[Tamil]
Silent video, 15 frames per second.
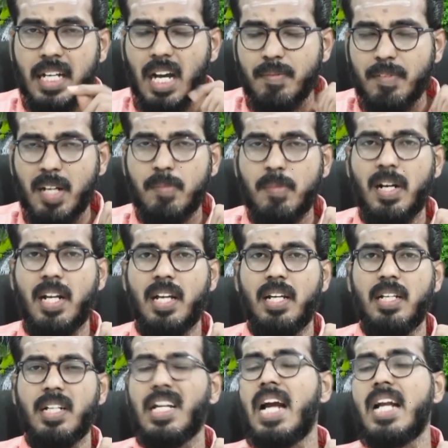எட்டாம் இடமான
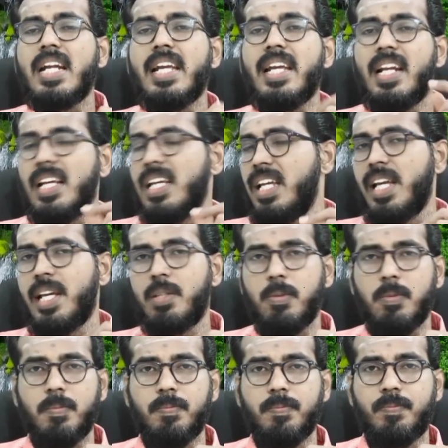கண்ணியில்
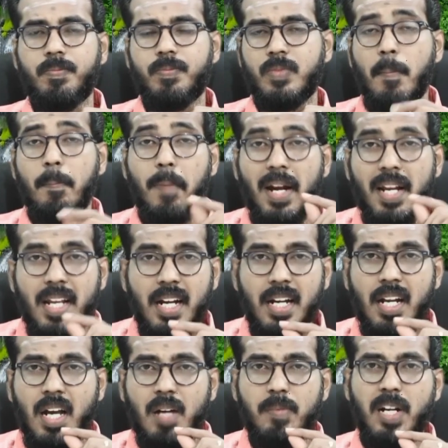கேது
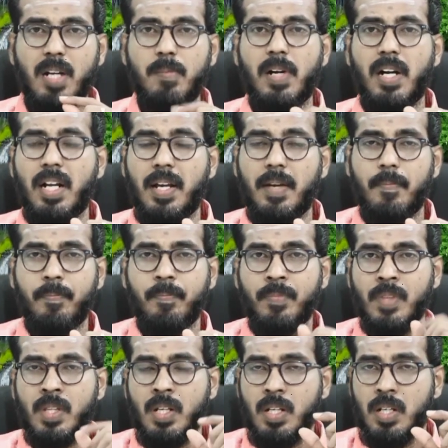பன்னிரெண்டாம் இடமான
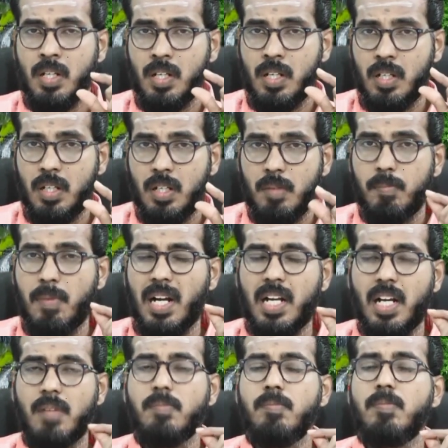
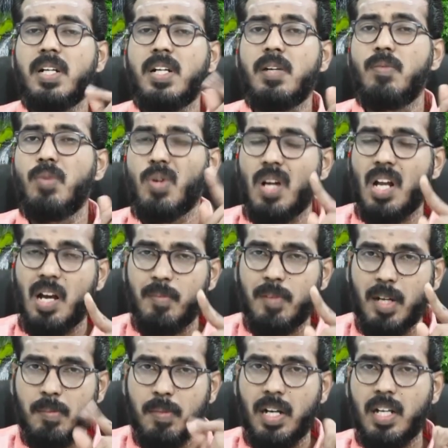மகரம் மற்றும்
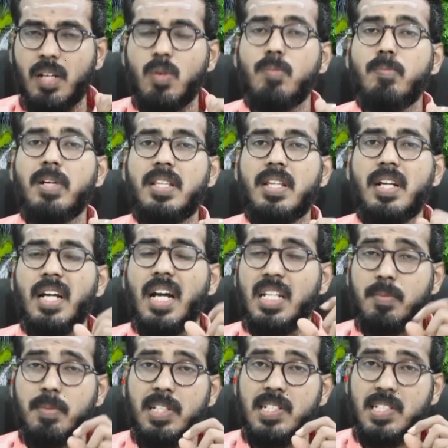ஒன்றாம் இடமான கும்பத்திற்கு
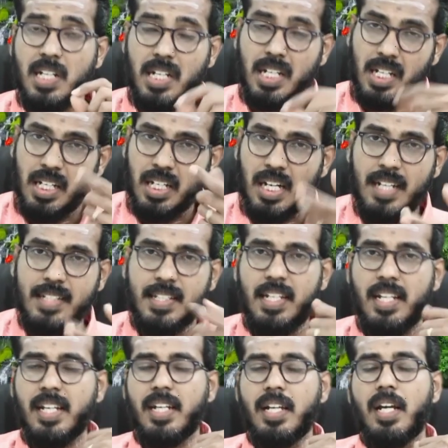அதிபதி சனி
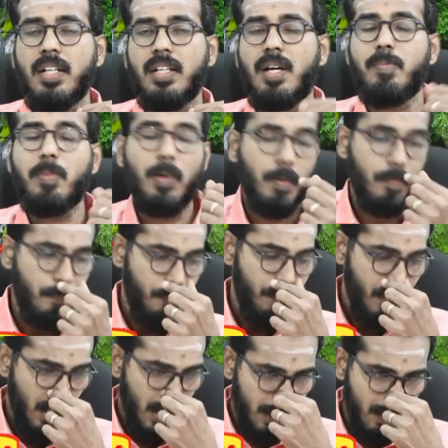ராசியிலே இருக்கார் அப்போது
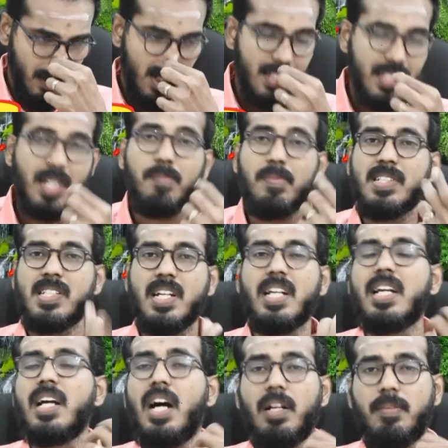இது வந்து ஜென்ம
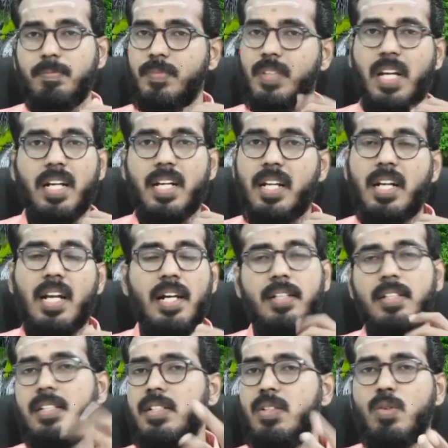சனி காலம் கரெக்டுங்களா
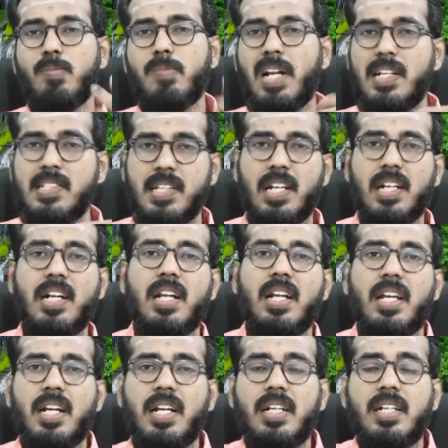கும்பராசி
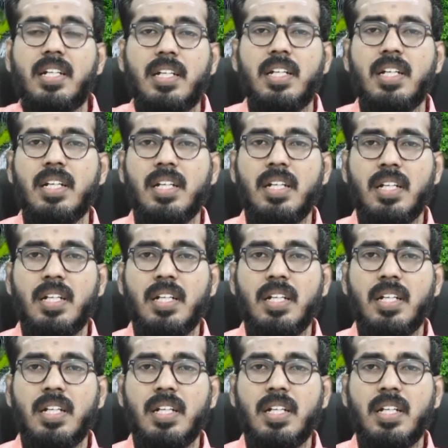லக்ன நேர்களுக்கு